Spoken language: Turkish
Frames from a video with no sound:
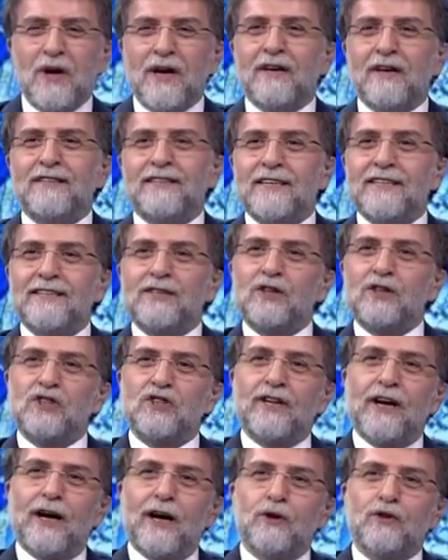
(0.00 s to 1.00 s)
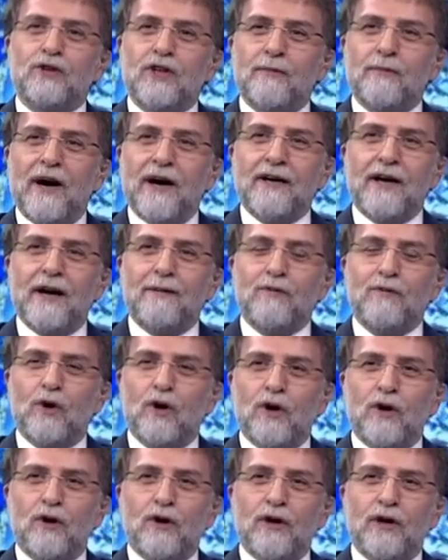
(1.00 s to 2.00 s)
Siz hiç daha önce Meryem'le e,
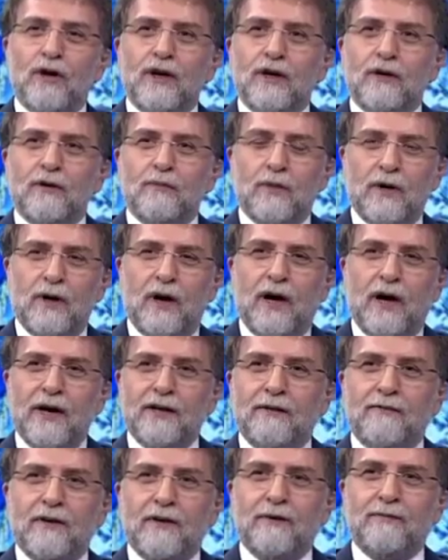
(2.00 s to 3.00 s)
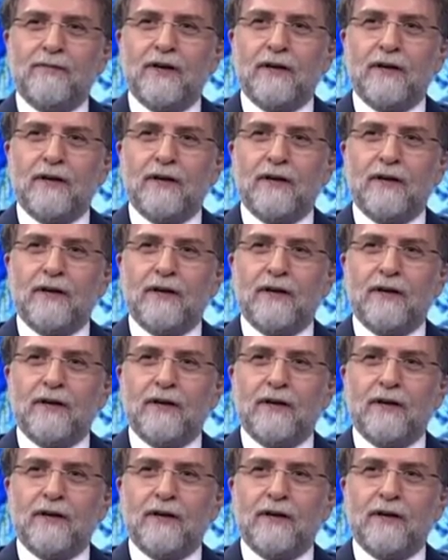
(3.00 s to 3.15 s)
aynı Meryem'in filmde